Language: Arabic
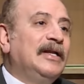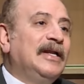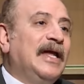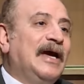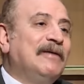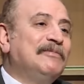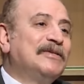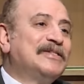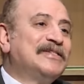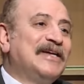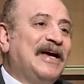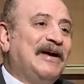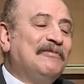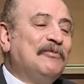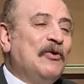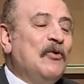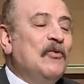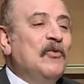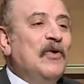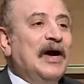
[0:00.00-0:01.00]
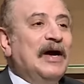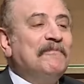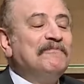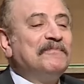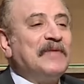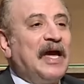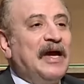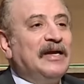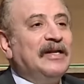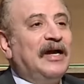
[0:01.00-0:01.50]
لا مش صعب هو
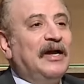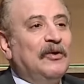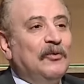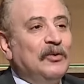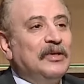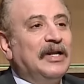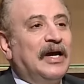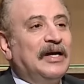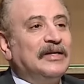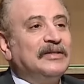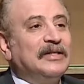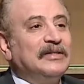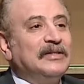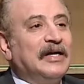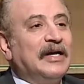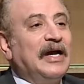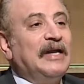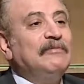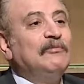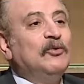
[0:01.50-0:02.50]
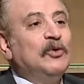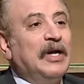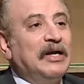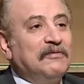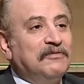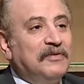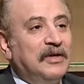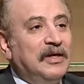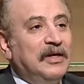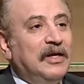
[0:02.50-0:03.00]
انا هقول لحضرتك
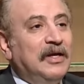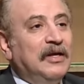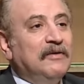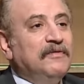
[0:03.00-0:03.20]
المناكفه